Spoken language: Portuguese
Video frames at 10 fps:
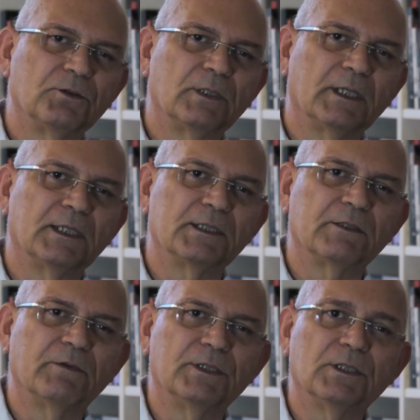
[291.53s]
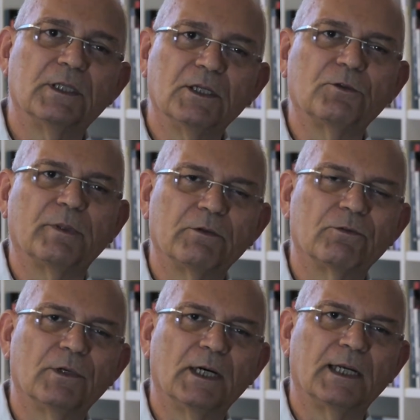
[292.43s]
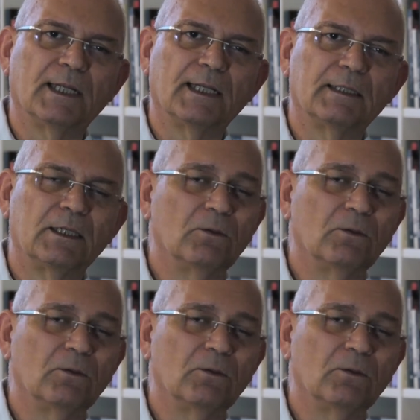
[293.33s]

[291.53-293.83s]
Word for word: interesse que vem de dentro para fora, ela tem